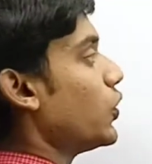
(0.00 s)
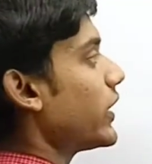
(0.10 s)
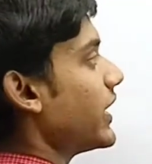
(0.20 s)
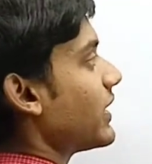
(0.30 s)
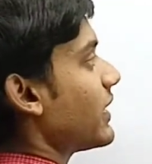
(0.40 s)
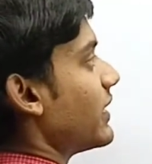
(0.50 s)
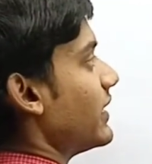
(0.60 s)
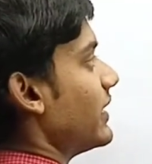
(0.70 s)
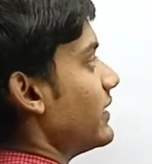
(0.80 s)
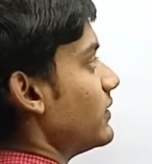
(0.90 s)
ওকে
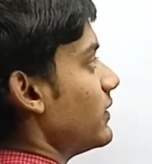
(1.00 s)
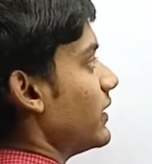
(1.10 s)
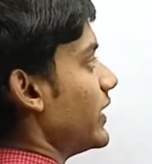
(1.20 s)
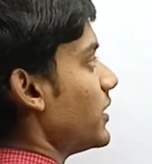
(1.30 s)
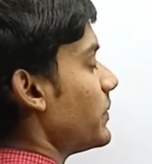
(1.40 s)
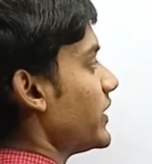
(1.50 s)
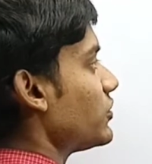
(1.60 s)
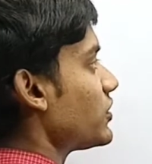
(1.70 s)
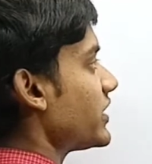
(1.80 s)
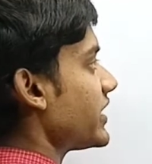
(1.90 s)
এর
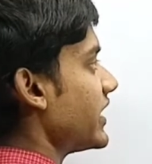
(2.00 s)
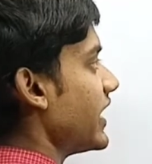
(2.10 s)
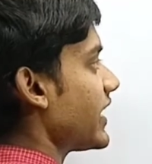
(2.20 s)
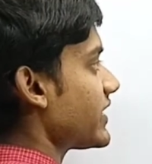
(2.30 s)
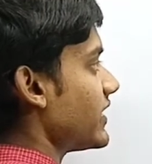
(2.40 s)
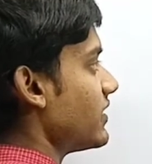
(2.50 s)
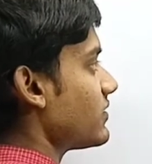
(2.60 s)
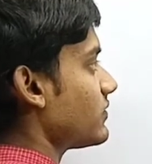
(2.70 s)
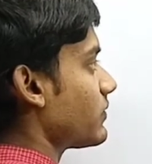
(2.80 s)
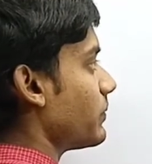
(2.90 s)
ভেতর থেকে একটা
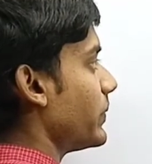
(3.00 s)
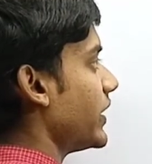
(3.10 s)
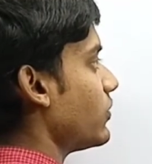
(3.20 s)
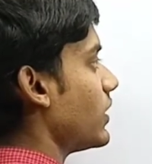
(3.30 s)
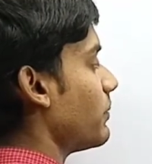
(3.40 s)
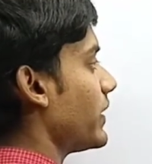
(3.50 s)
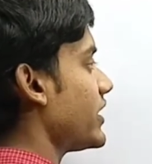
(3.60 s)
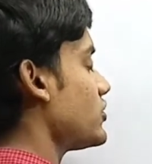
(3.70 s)
পেন্ডুলাম বা